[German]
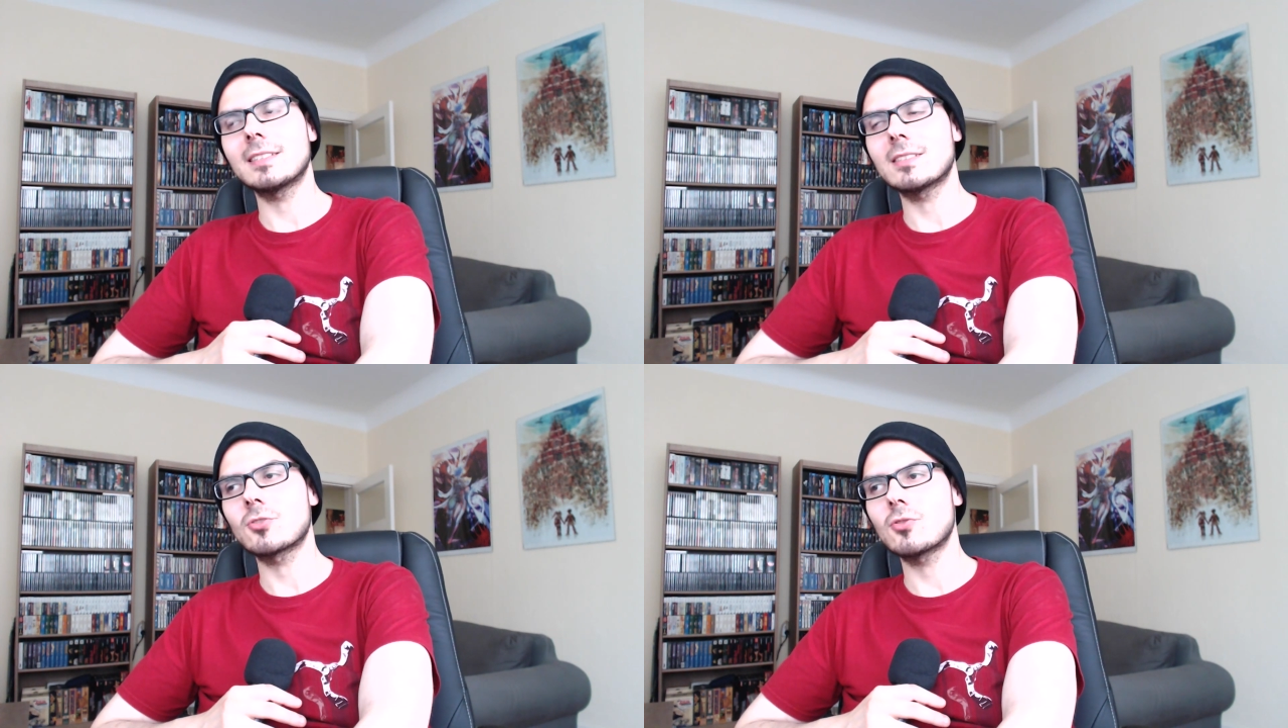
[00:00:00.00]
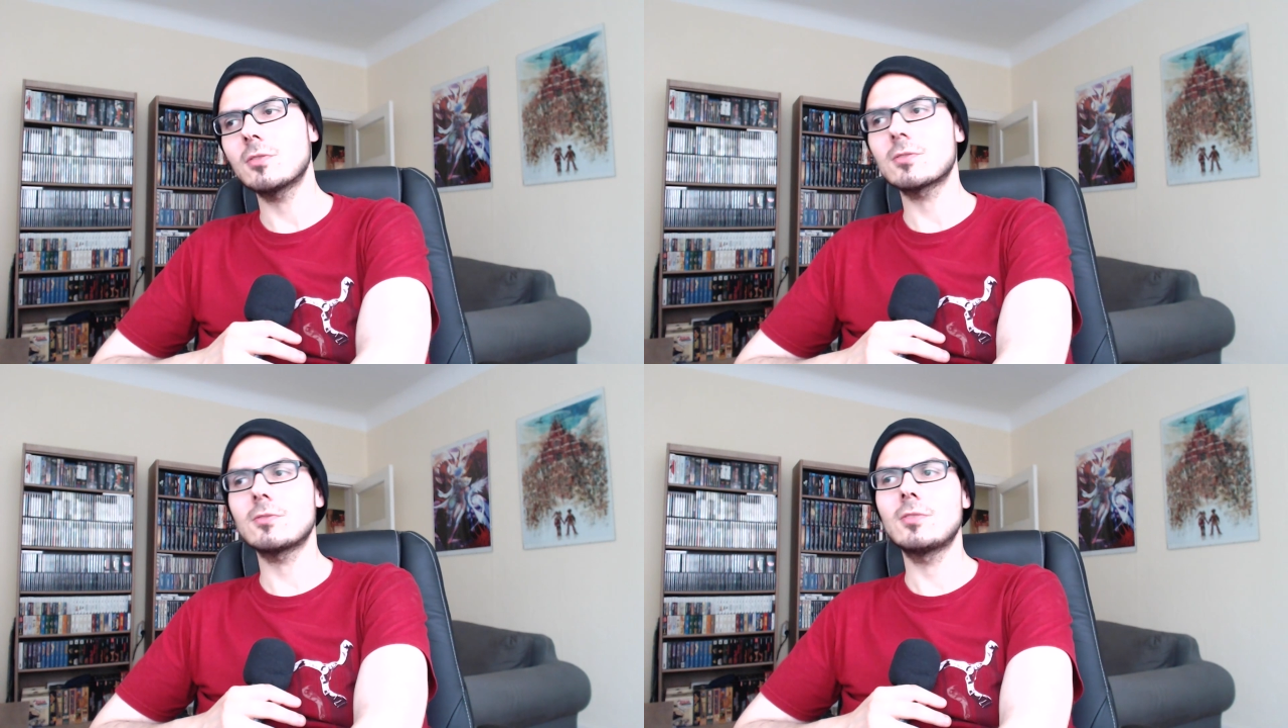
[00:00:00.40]
Das ist
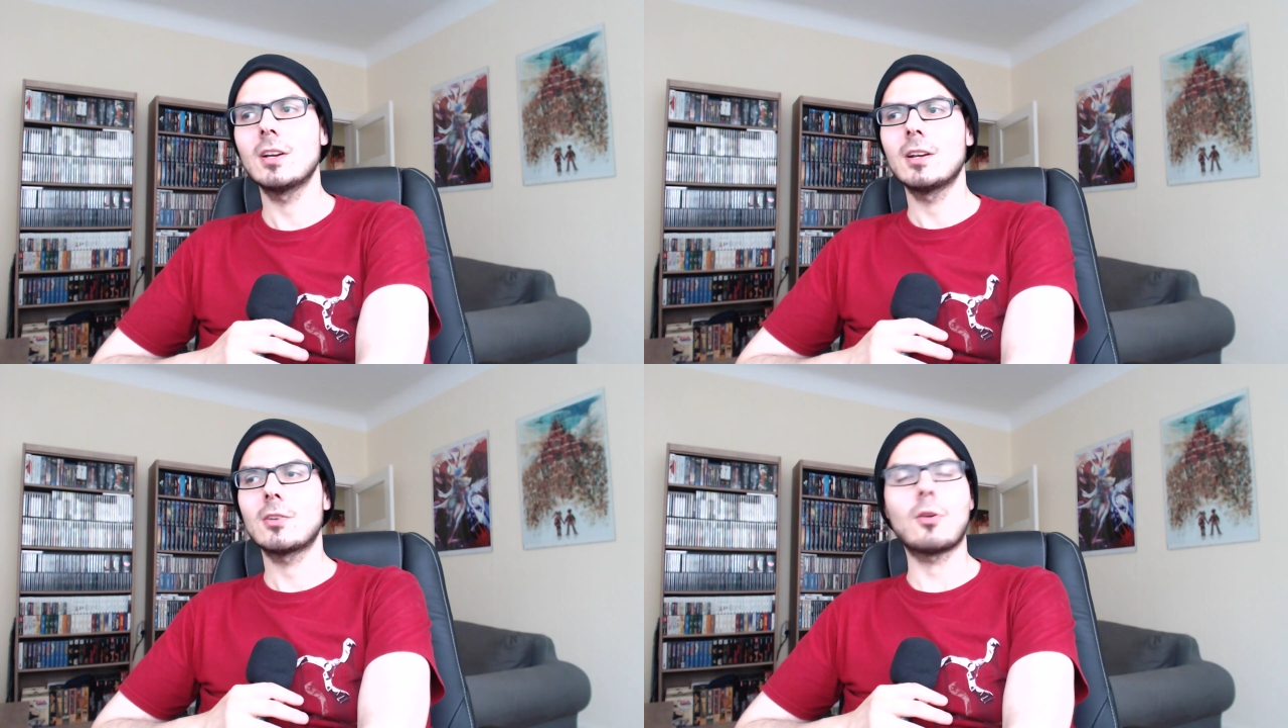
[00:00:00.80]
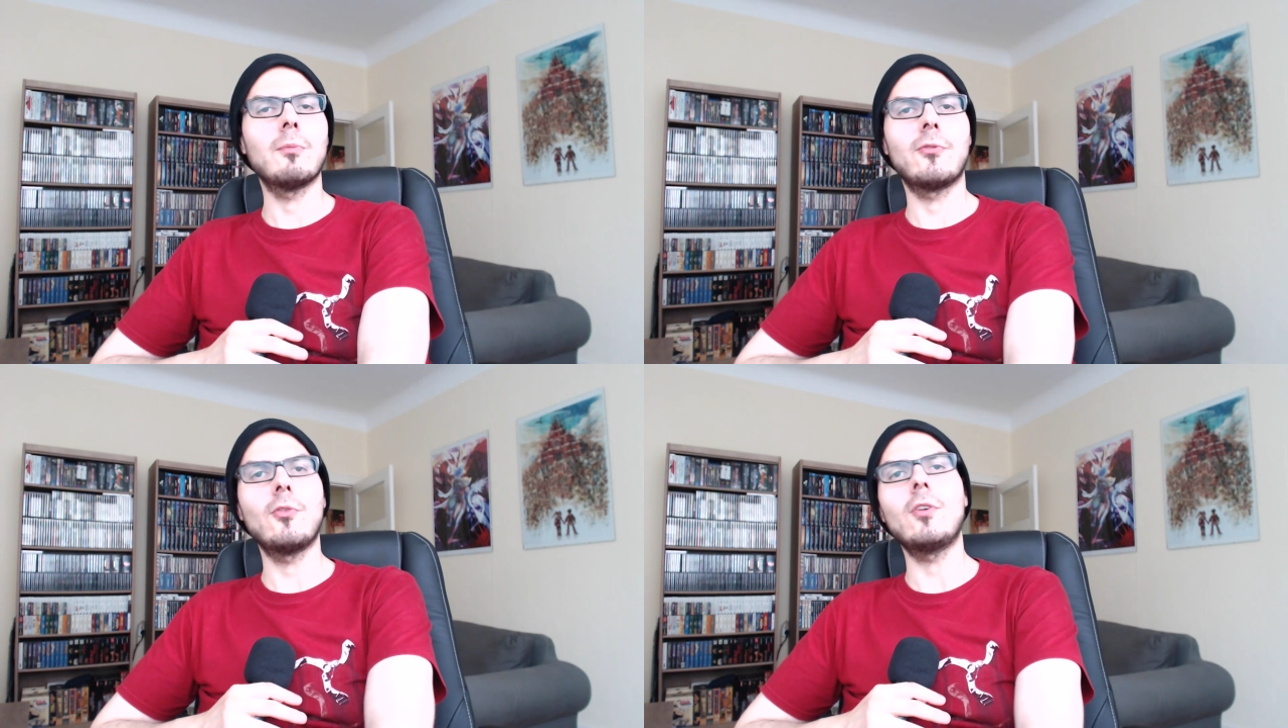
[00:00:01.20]
schön so
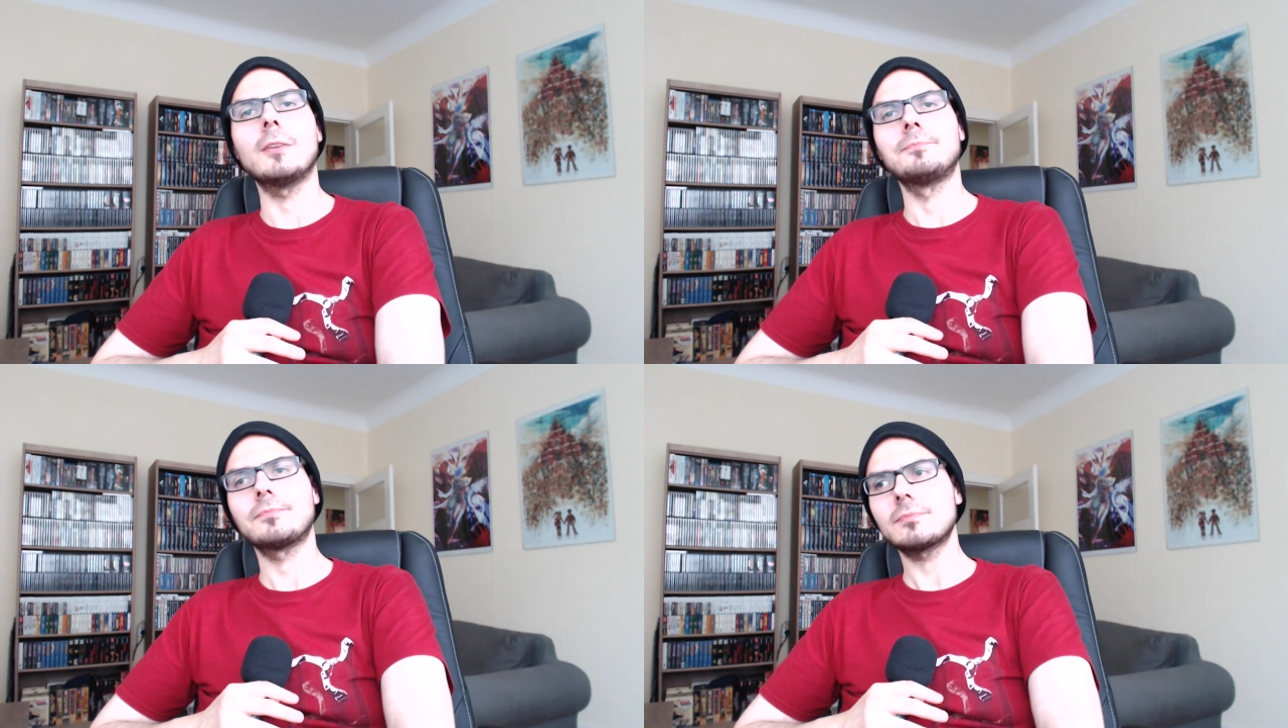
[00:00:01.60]
Komfort